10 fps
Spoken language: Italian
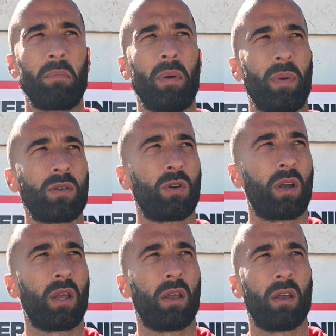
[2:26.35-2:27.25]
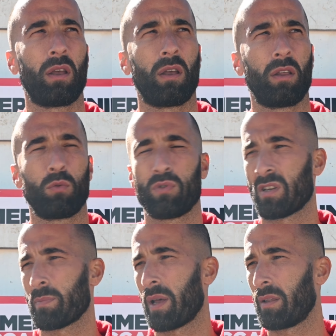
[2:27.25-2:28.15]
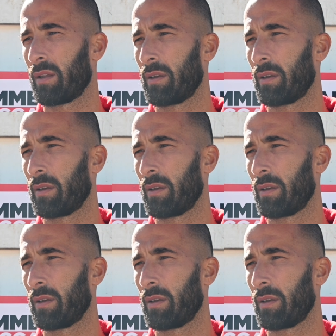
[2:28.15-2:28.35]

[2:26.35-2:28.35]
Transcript: ma penso anche entusiasmante.